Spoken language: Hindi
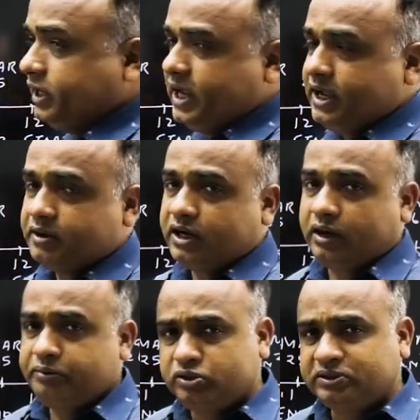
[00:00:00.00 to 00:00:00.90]
ये
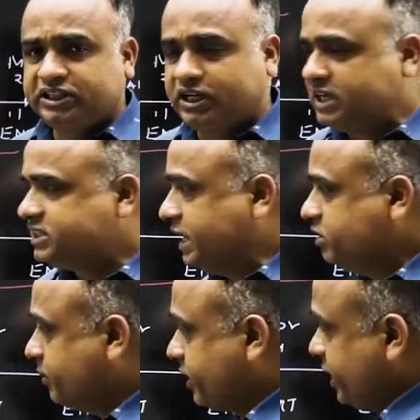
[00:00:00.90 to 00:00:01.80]
अभी जो बच्चे क्लास
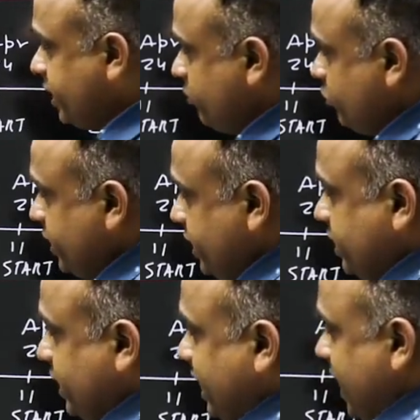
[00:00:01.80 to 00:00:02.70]
नाइन के पढ़ रहे हैं अगर हम उनकी
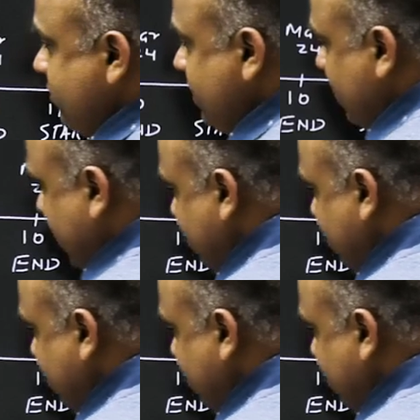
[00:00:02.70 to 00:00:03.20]
एक अकेडमिक